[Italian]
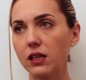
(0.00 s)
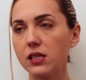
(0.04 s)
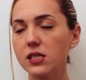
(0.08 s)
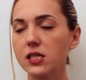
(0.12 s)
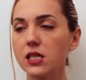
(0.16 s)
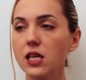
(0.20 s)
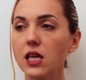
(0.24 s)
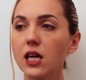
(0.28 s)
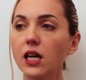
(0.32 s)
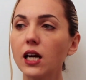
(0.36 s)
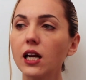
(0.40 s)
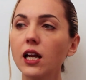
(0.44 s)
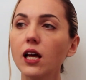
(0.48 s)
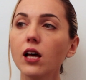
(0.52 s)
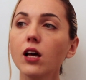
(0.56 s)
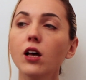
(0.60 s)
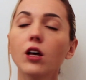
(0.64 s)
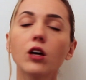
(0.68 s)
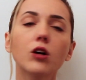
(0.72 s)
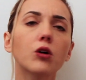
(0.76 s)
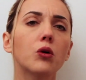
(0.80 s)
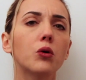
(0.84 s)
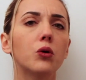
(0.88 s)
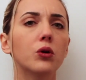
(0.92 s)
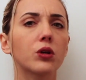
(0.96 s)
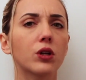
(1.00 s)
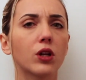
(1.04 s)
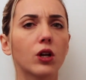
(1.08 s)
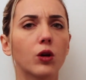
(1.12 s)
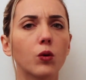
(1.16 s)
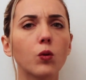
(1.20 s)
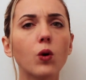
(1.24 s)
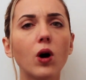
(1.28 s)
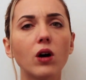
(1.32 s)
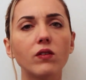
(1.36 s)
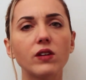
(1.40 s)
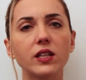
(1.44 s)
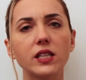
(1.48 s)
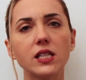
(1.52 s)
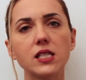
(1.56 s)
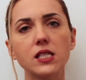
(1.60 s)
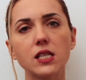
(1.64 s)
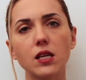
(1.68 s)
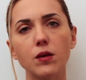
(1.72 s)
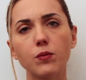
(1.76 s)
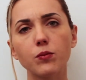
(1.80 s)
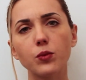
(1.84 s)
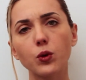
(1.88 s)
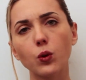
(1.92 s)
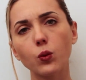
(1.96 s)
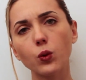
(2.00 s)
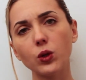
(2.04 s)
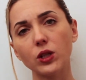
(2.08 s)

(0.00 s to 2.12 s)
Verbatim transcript: di segale con le uova ad esempio,